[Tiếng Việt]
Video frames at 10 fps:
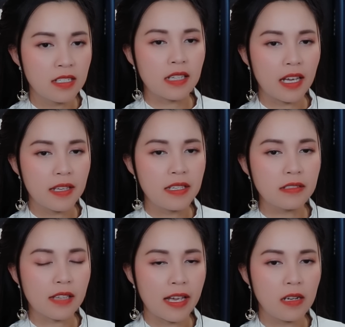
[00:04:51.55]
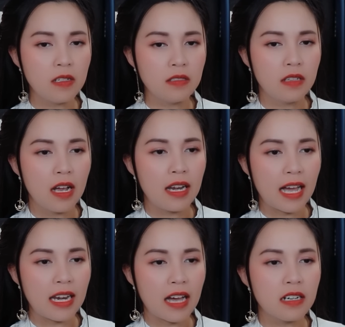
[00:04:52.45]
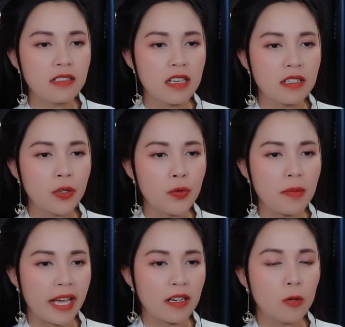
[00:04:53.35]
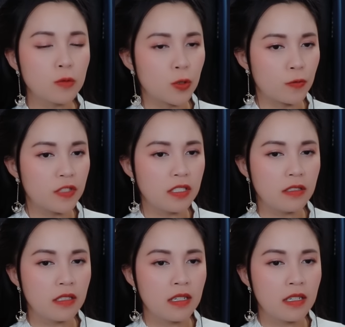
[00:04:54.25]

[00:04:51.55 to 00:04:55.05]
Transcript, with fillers: Thế nhưng thầy Lương lại là ân nhân cứu mạng ông chủ vương